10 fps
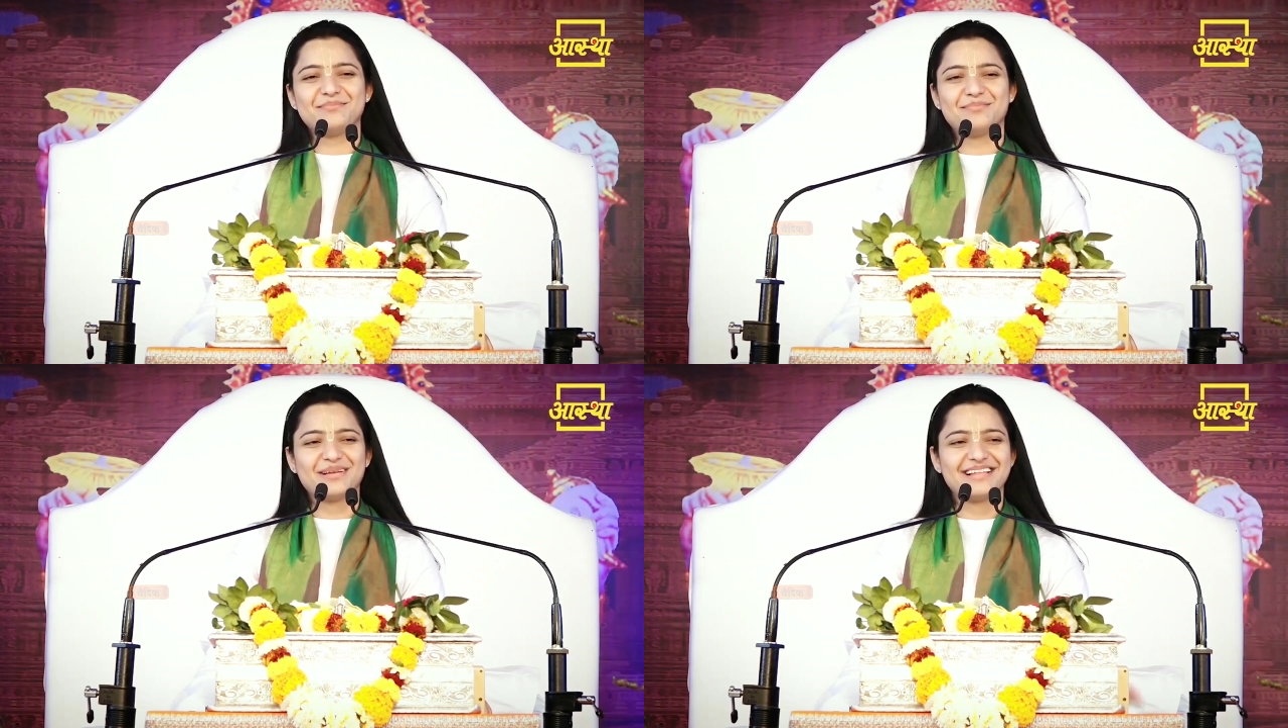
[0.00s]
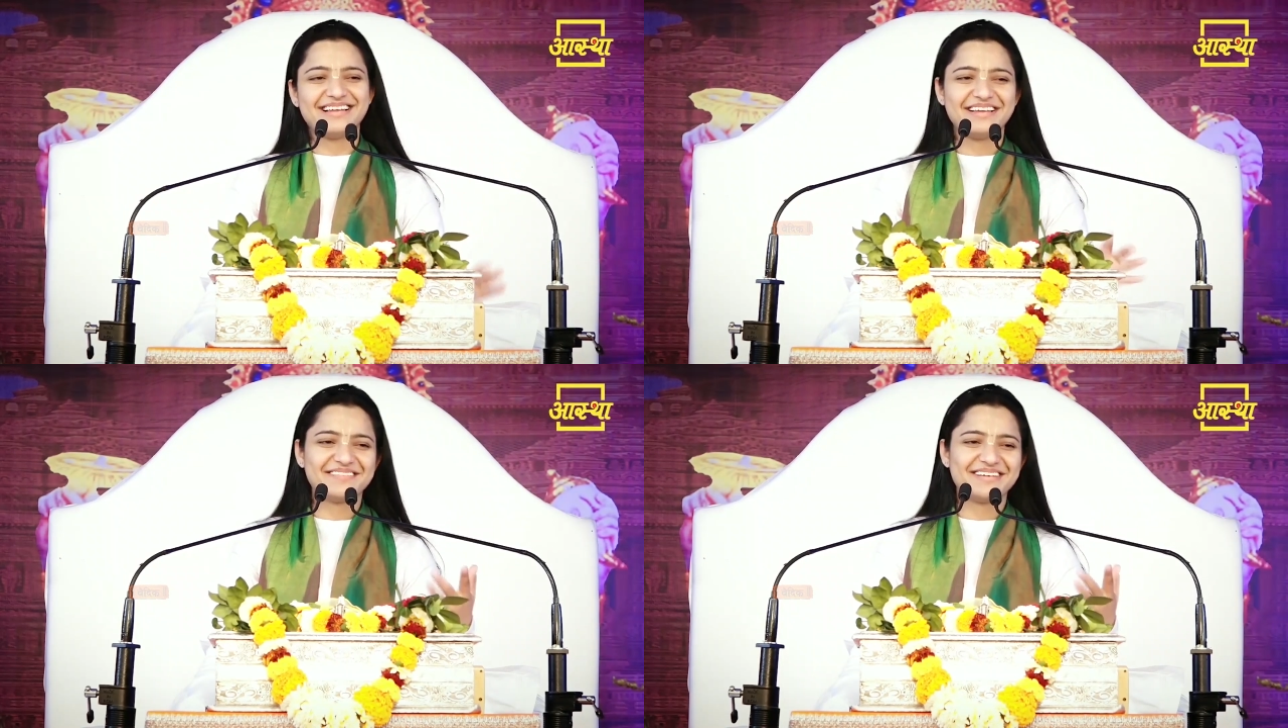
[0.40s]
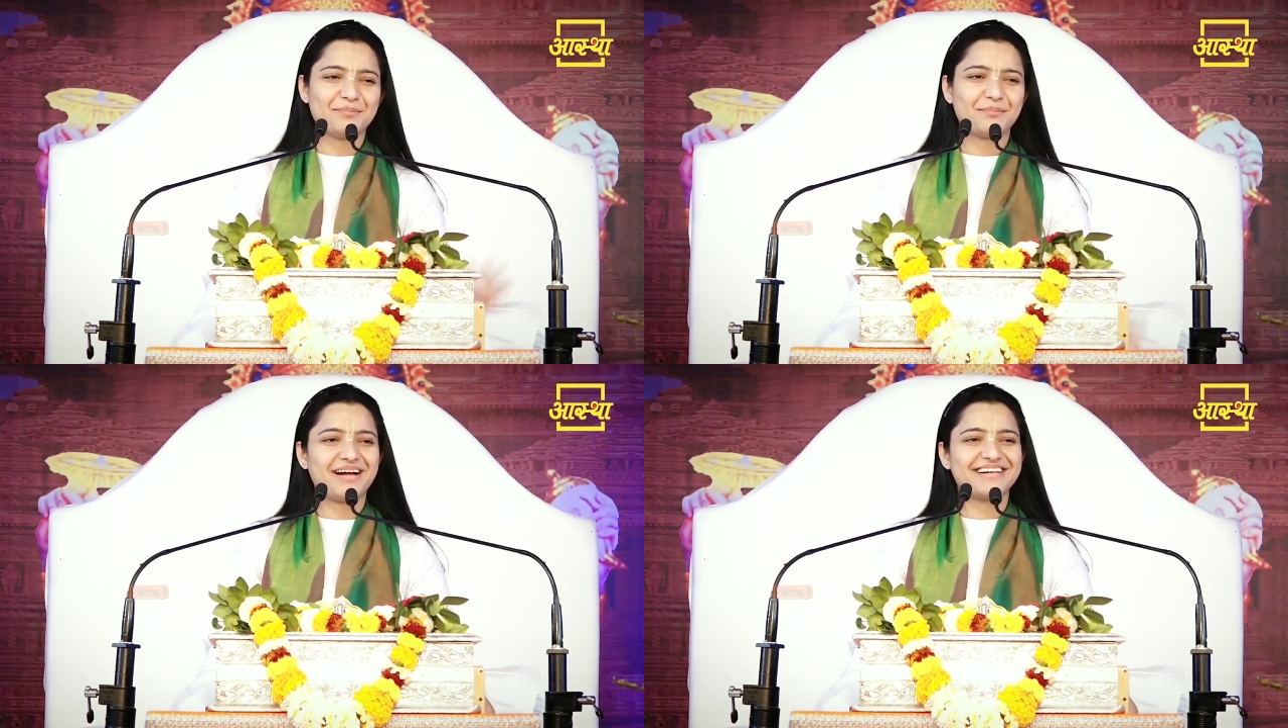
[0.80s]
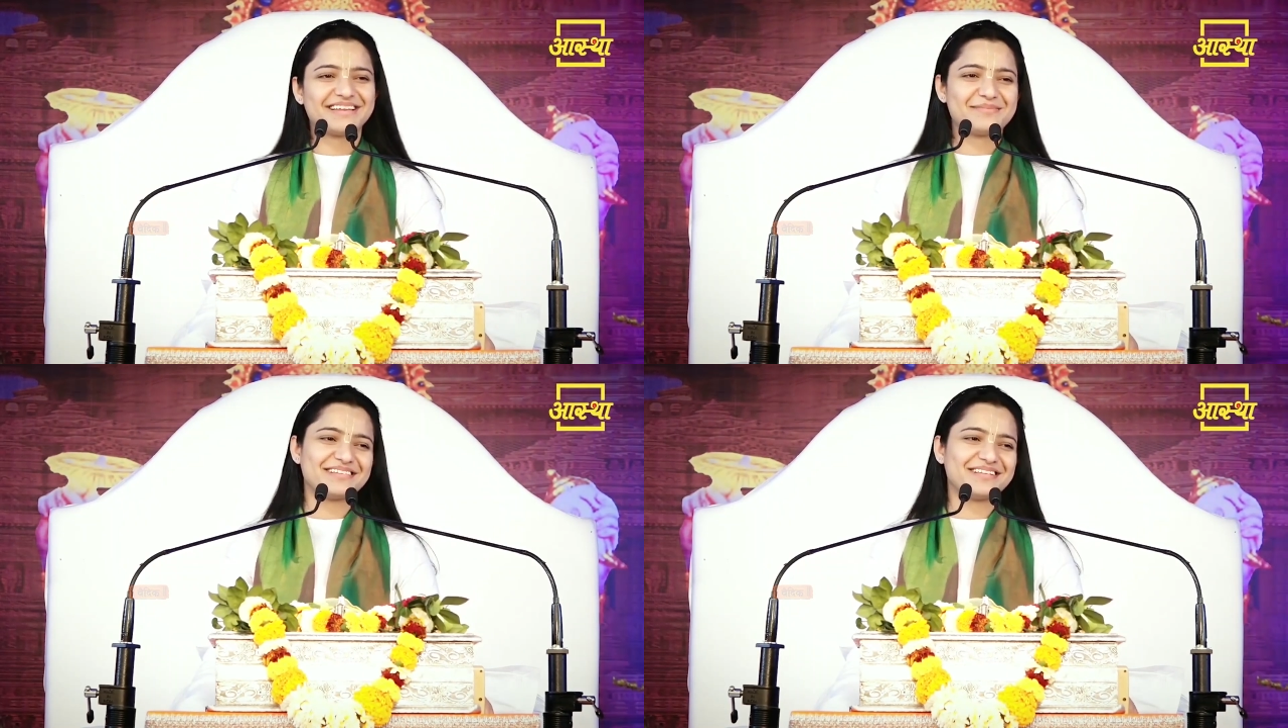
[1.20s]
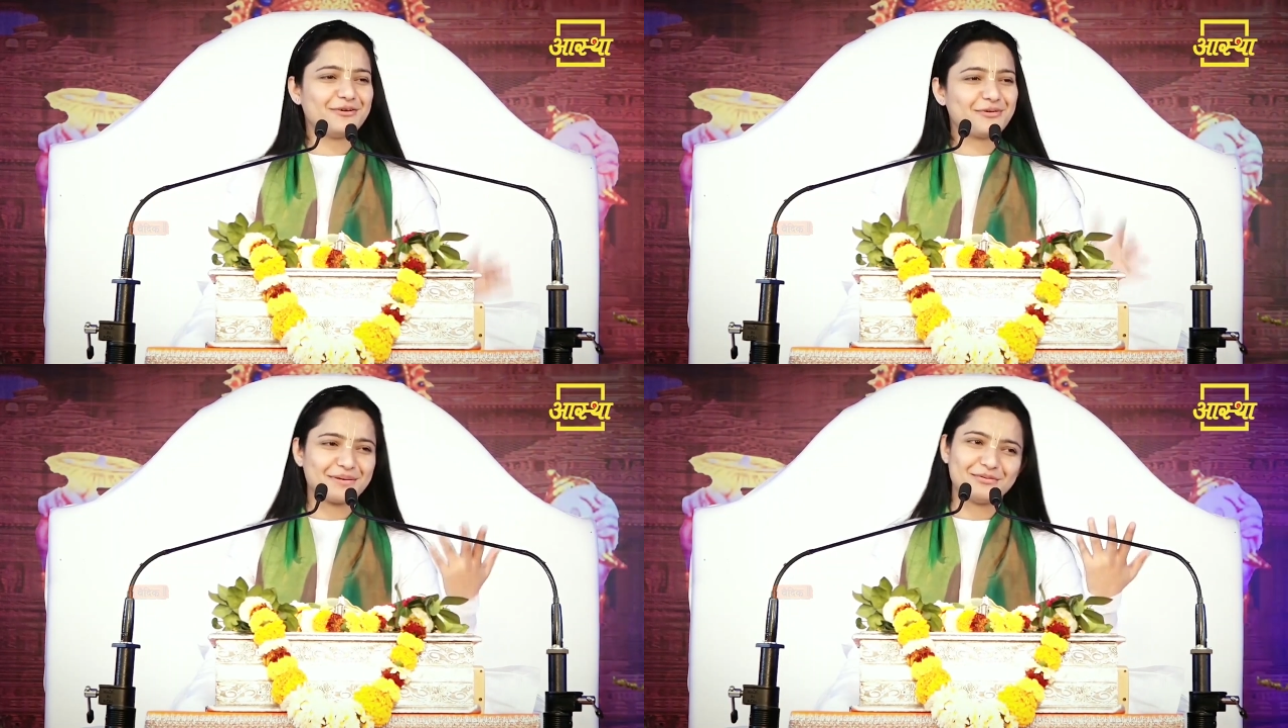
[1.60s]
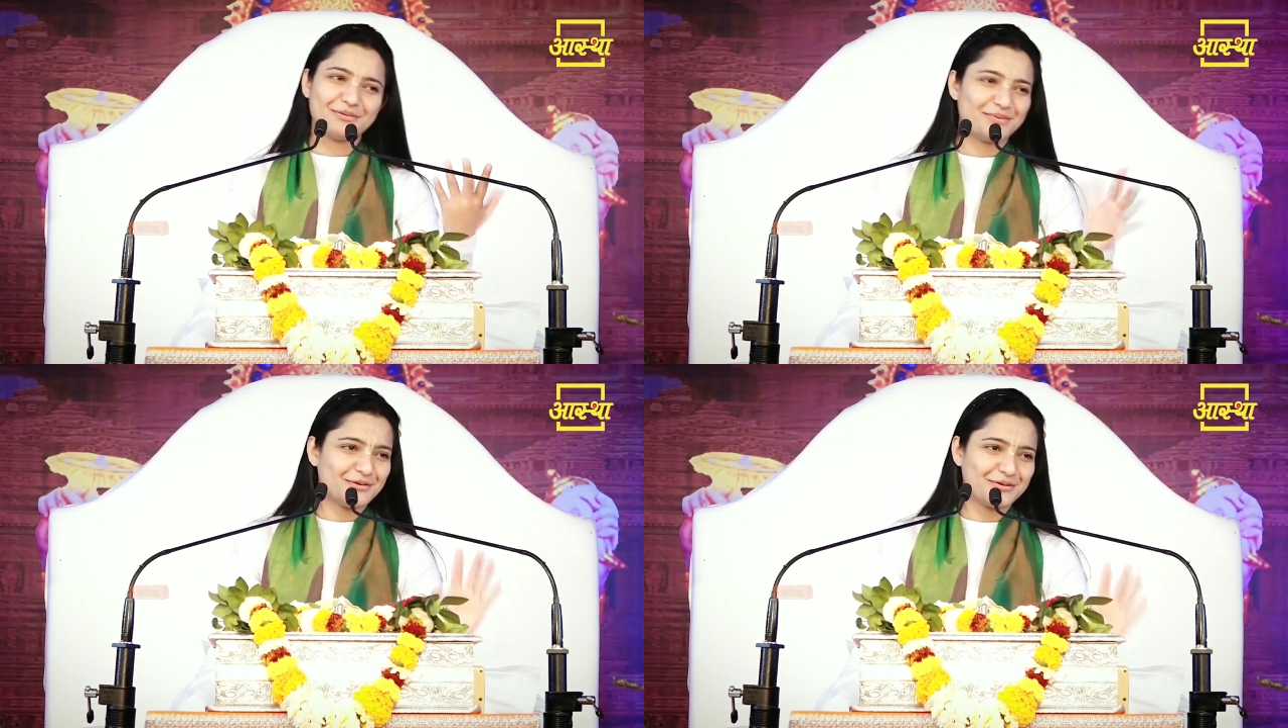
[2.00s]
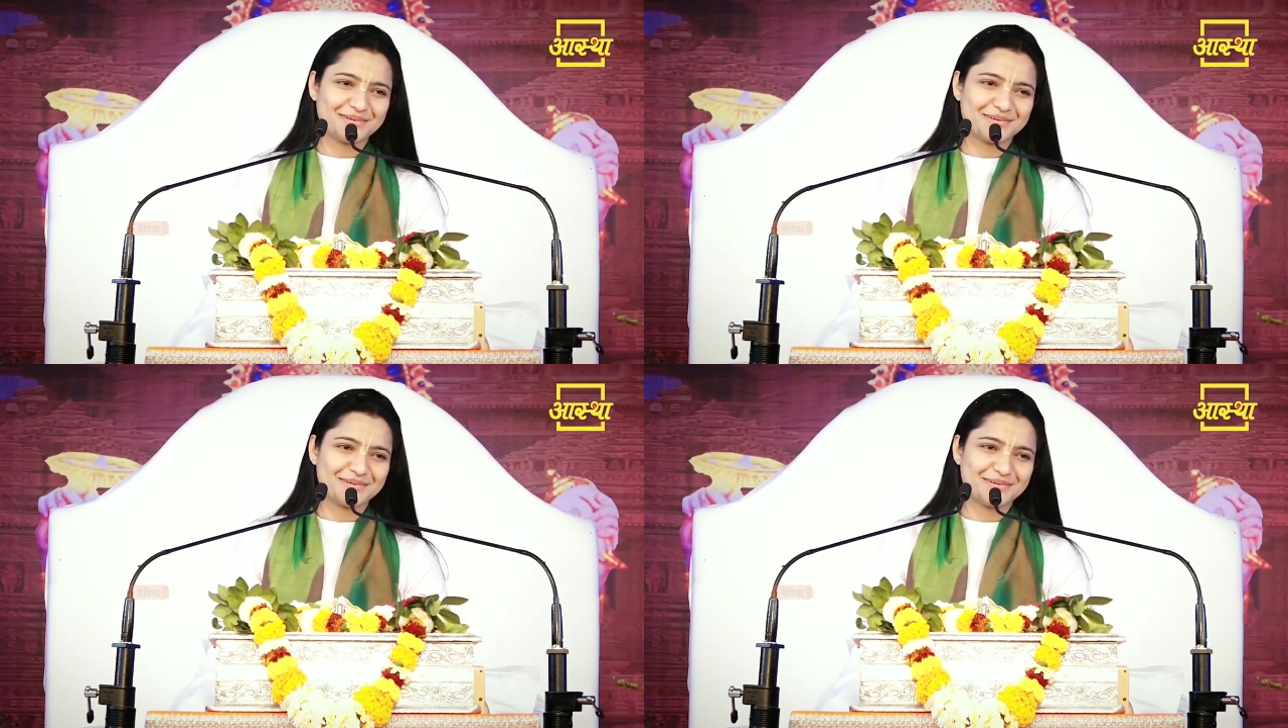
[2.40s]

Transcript: बदलने वाले पार्टी बदल लोग प्रभु को बिल्कुल